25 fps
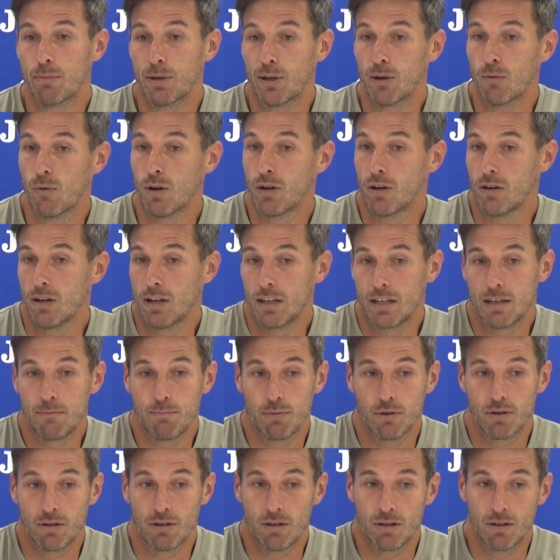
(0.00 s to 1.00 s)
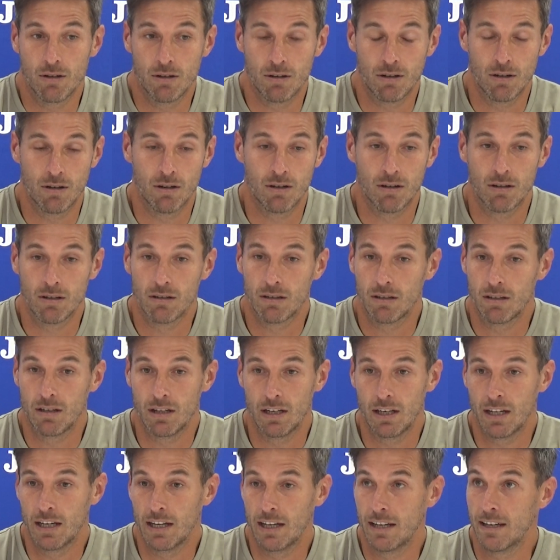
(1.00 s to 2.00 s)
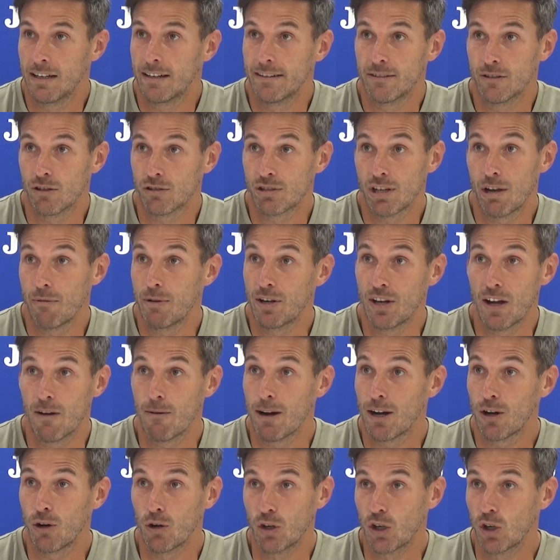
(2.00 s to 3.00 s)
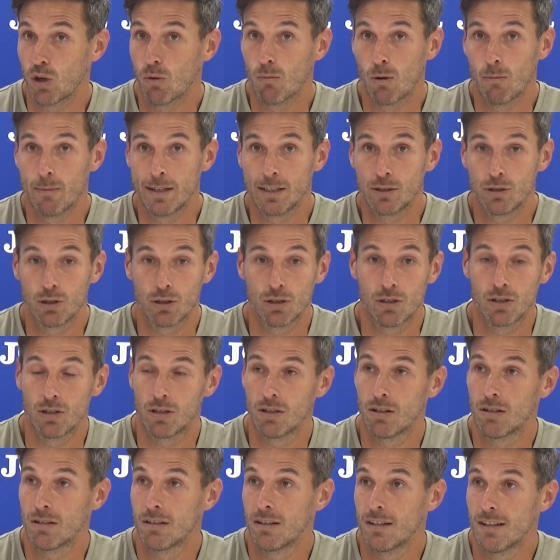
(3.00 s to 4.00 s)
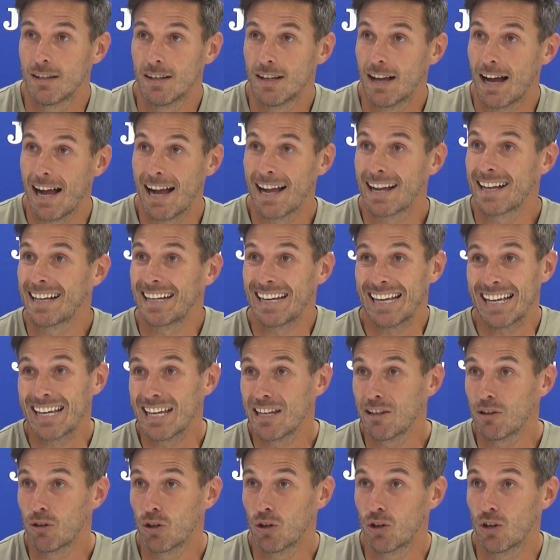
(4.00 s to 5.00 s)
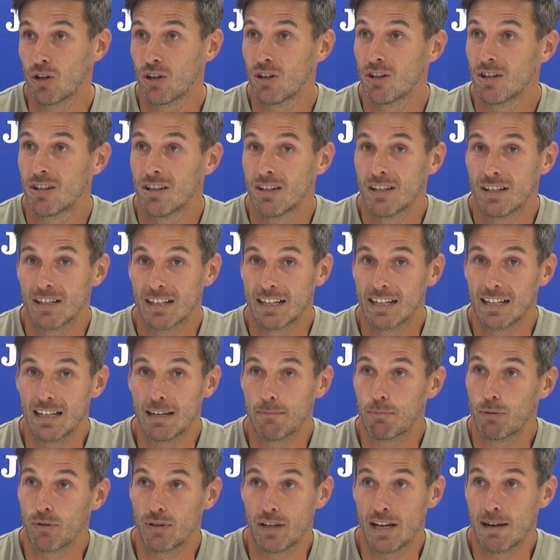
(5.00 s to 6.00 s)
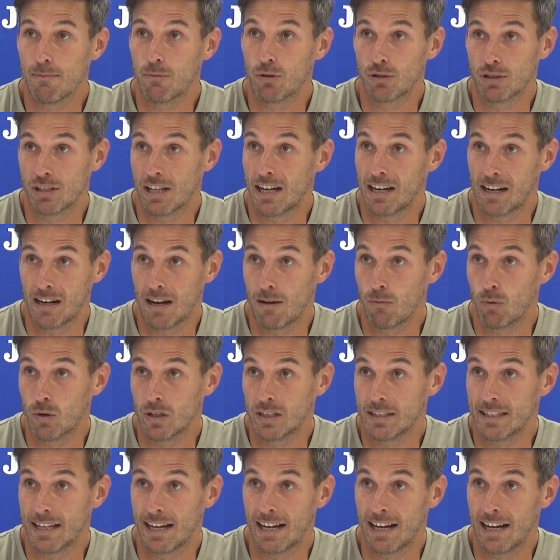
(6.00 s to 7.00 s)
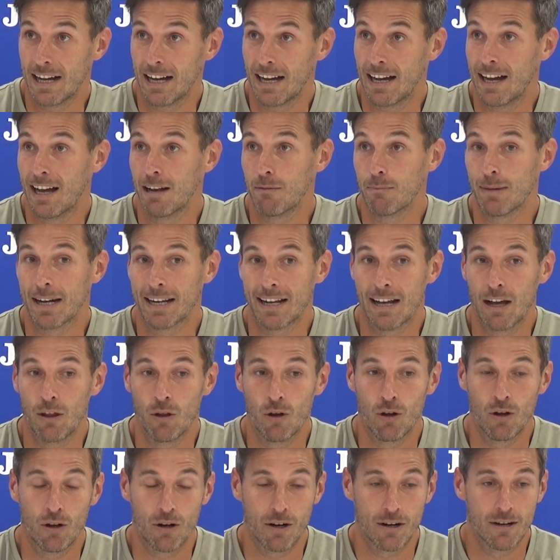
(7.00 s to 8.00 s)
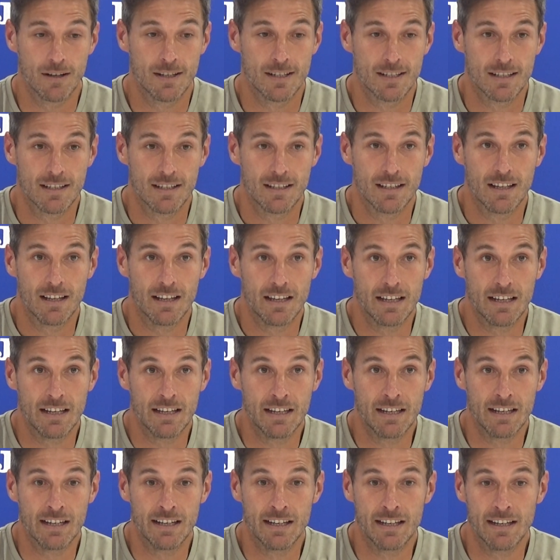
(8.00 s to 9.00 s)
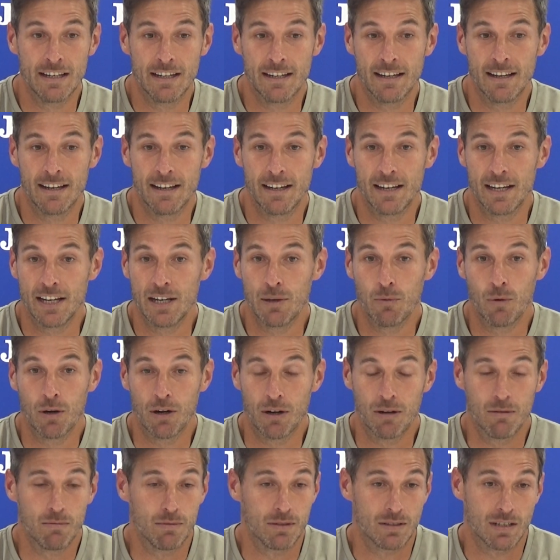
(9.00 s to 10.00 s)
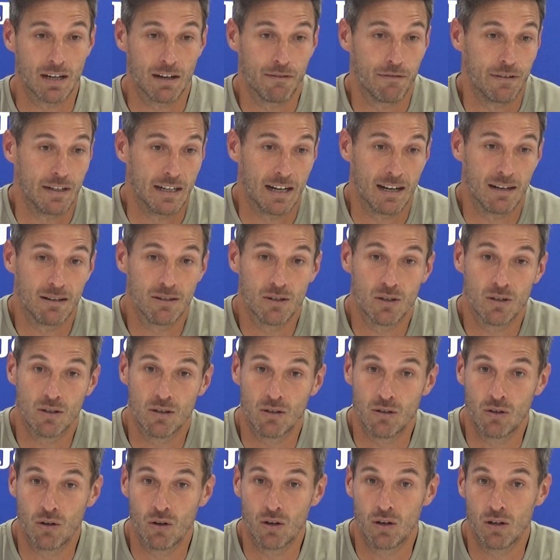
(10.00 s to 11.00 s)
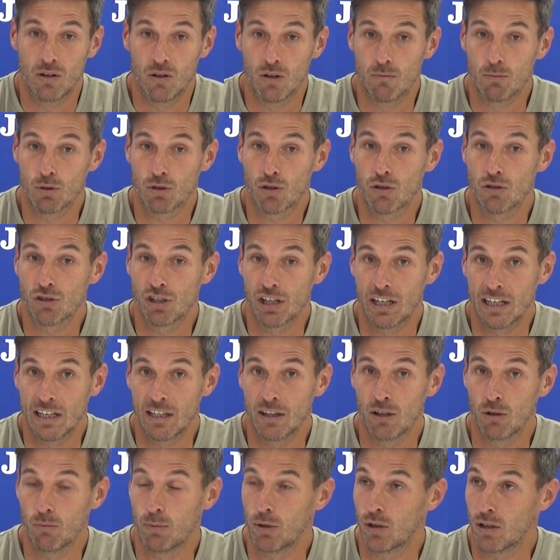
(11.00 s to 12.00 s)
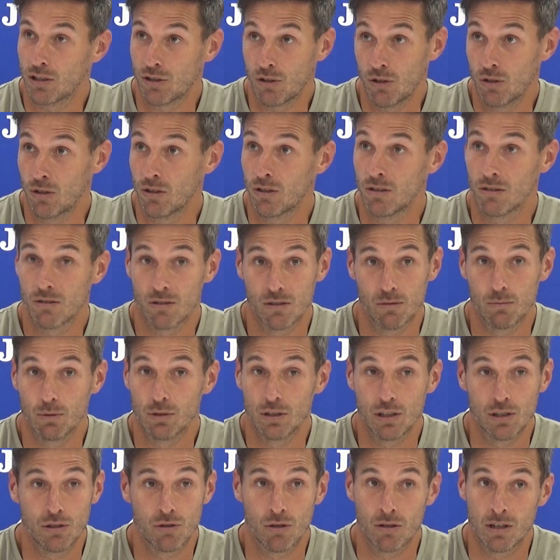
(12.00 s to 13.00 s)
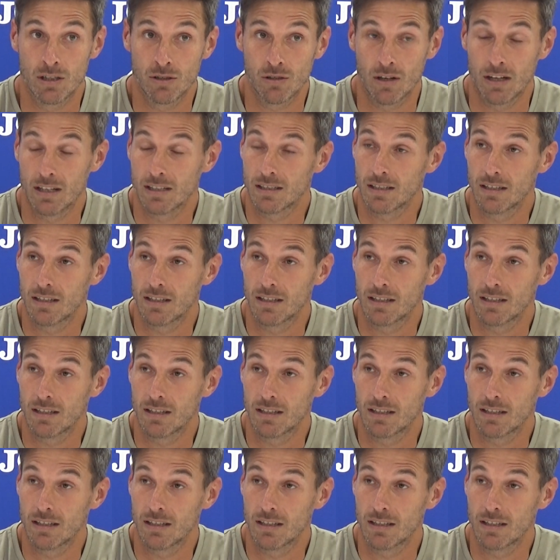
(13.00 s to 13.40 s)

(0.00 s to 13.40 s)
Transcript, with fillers: pero bueno, el equipo eh, no se ha venido abajo en ningún momento, ha creído que le podíamos dar la vuelta al marcador y, bueno, pues al final lo, hemos conseguido, pero ha sido, como te he dicho, eso,